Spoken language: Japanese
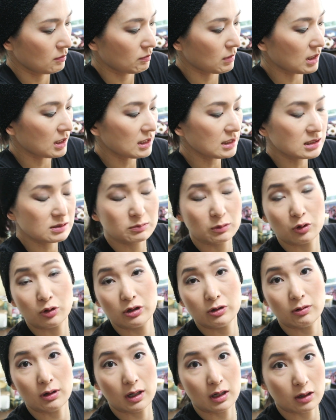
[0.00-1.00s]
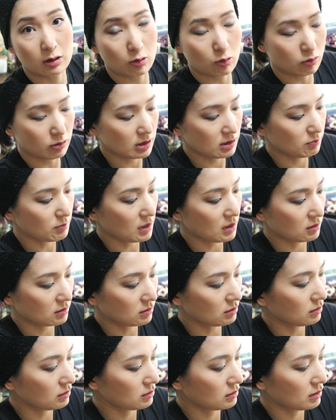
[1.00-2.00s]
まあいつもよりは濃い
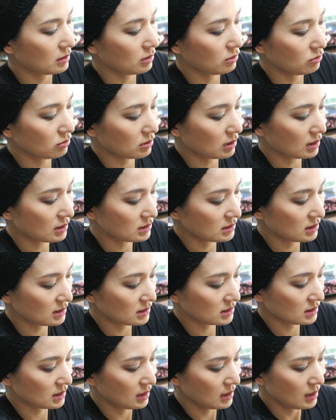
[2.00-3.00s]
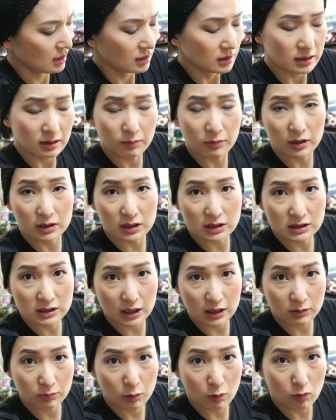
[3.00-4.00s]
メイクっていう感じです。でも私
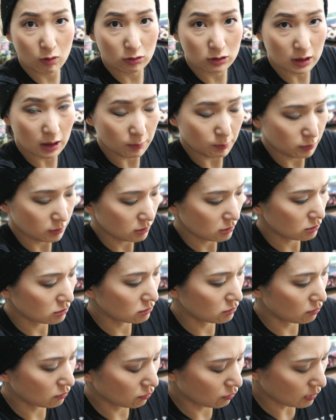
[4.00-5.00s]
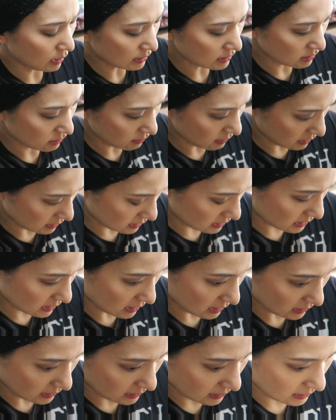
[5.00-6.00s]
何もウォータープルーフのやつは
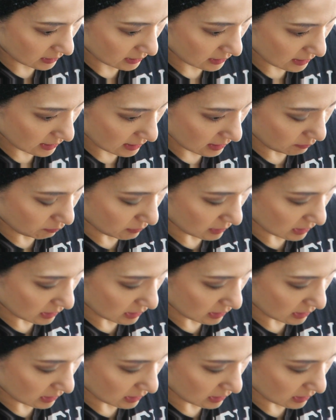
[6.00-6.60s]
使って